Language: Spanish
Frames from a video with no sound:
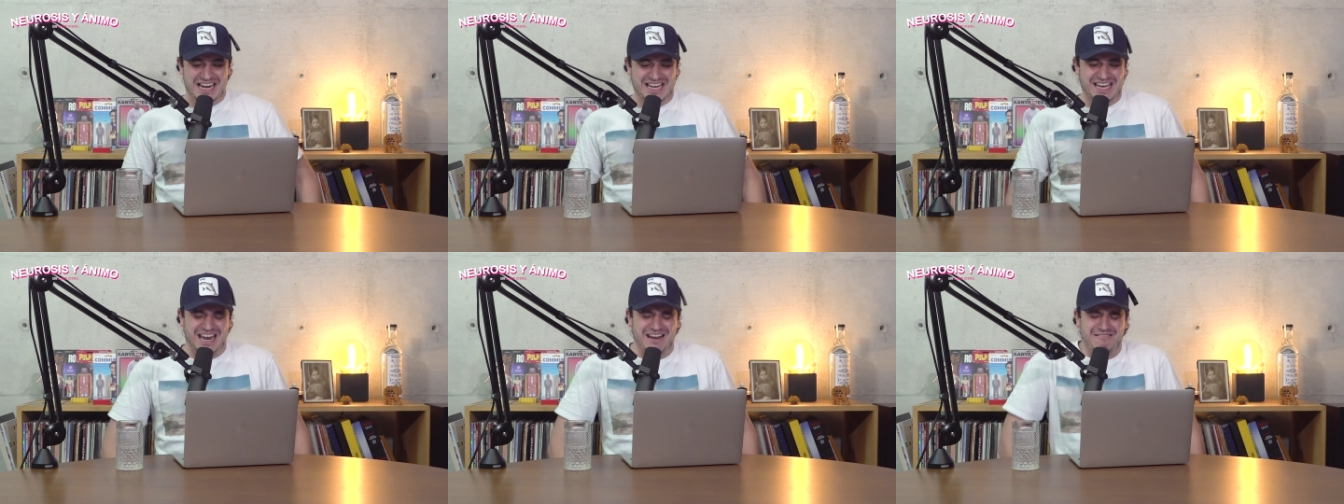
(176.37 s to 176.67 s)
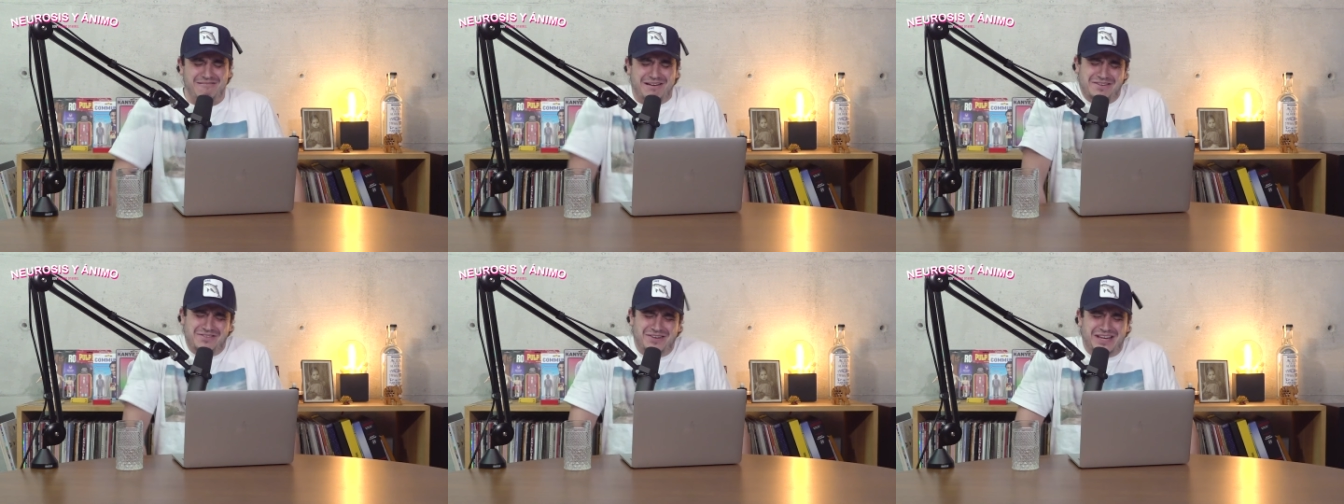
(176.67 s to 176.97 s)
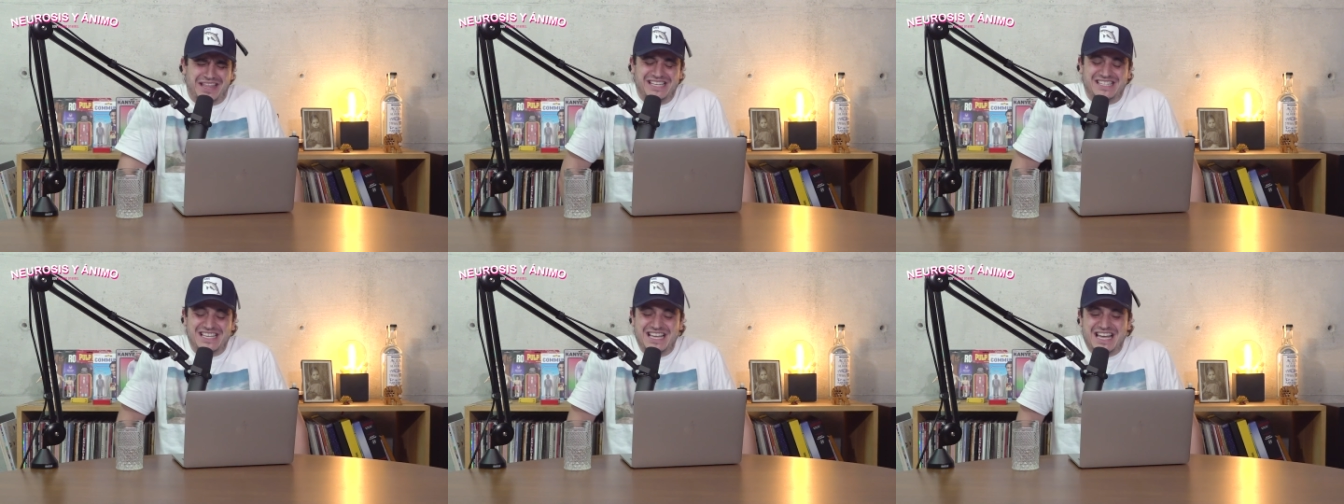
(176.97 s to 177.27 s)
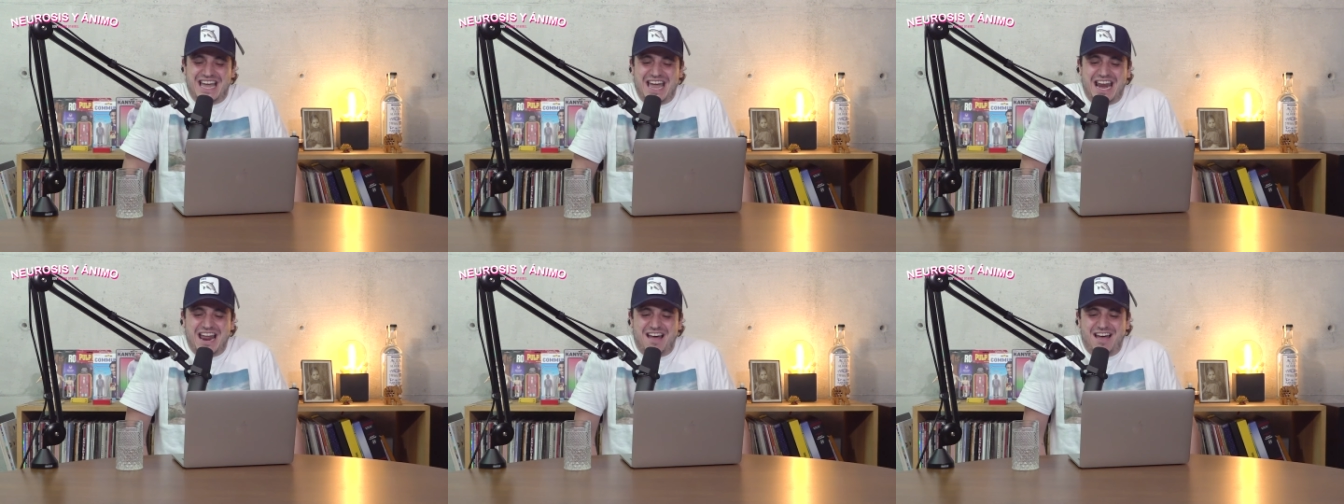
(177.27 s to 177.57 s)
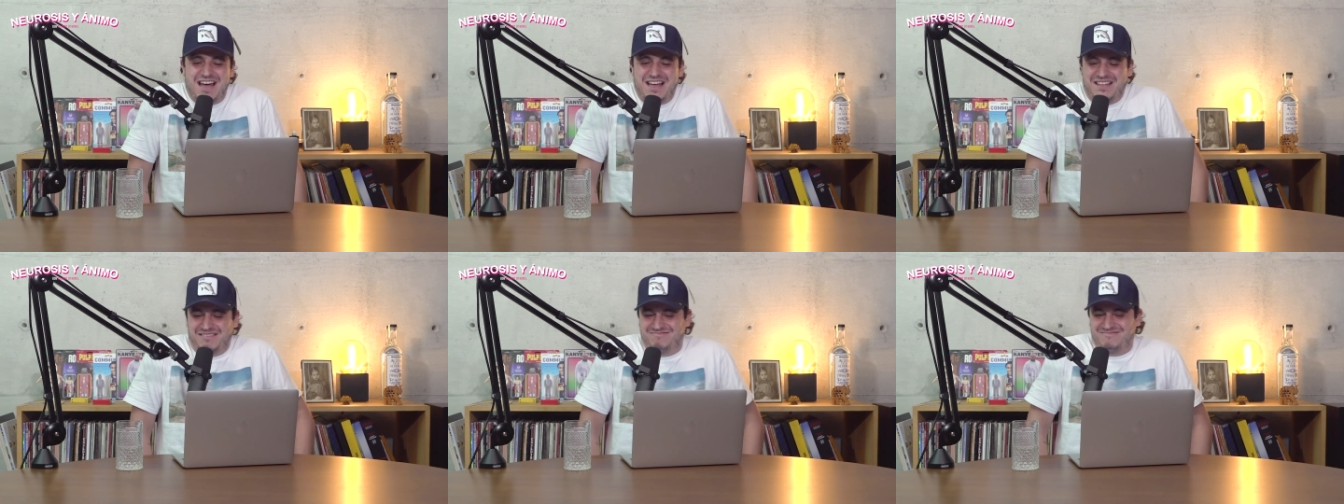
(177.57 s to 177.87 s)
el Caraballo, que dicen que
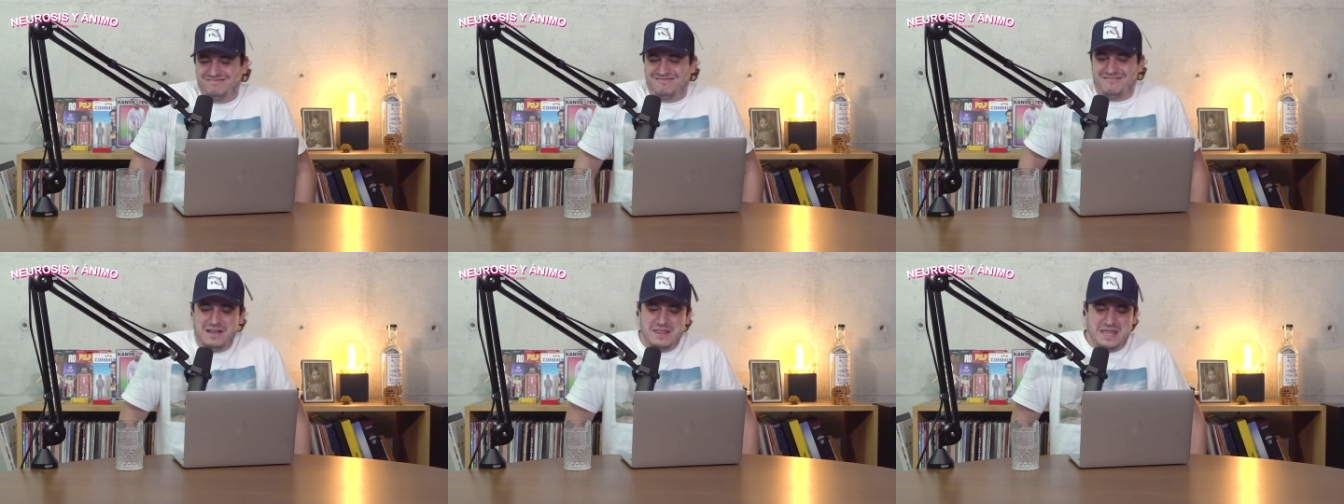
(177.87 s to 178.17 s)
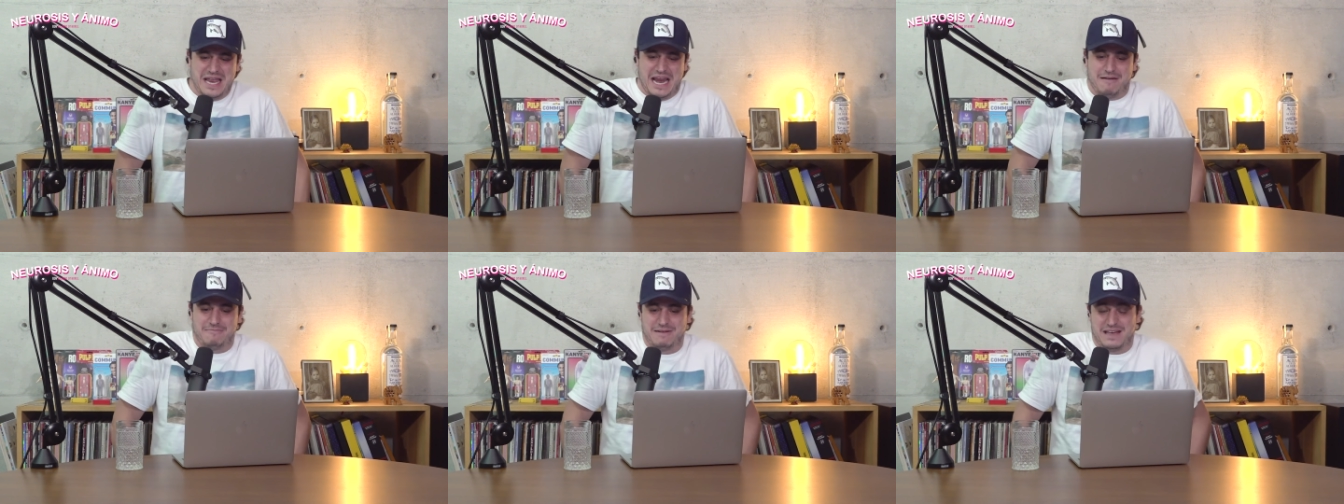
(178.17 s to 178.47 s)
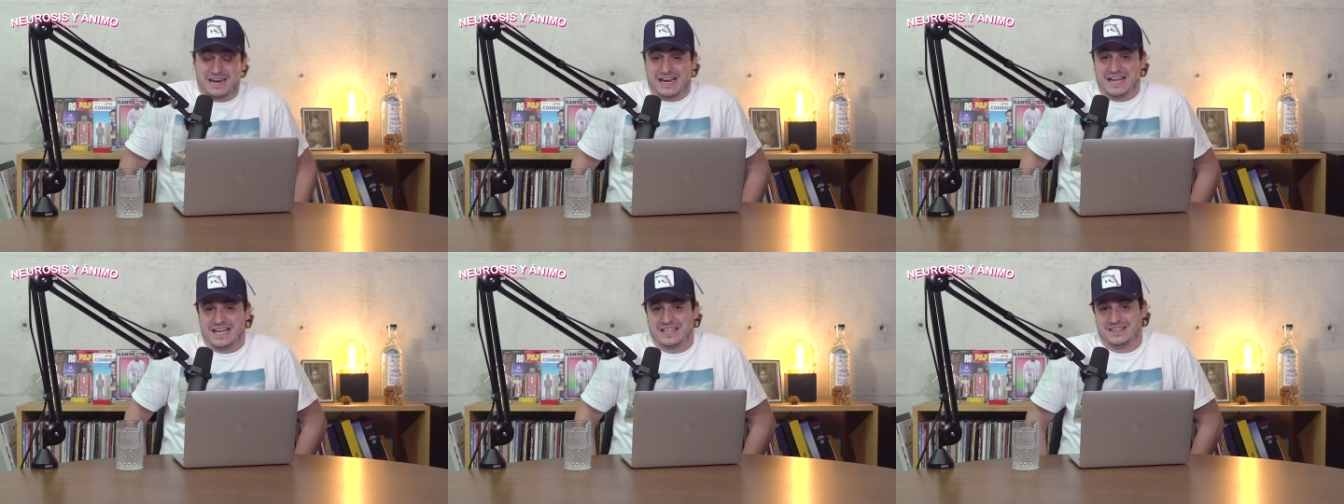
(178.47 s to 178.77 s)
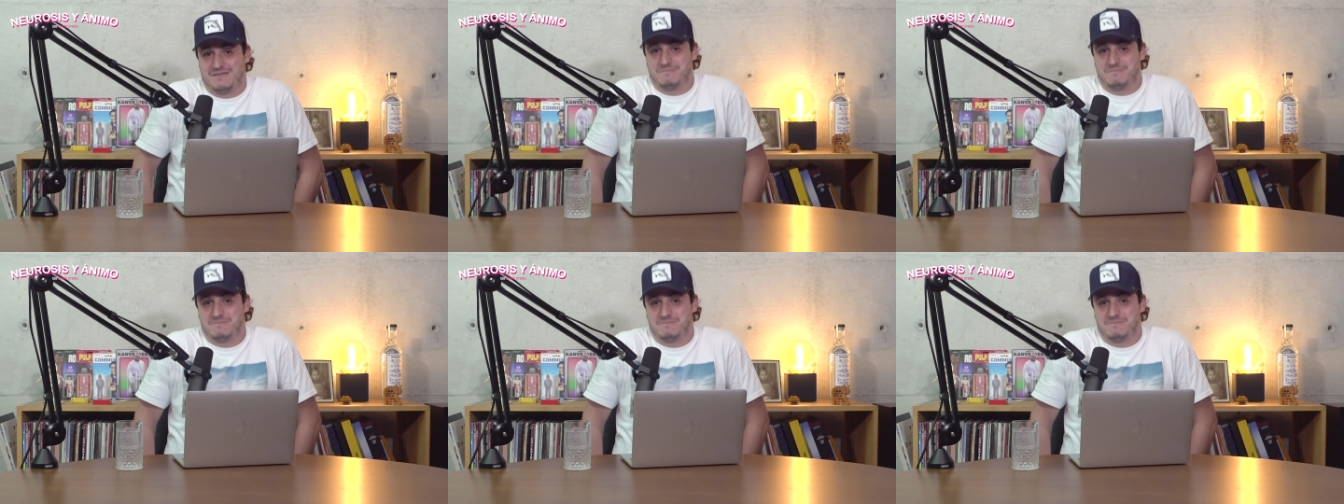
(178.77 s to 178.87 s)
era un güey de la verga.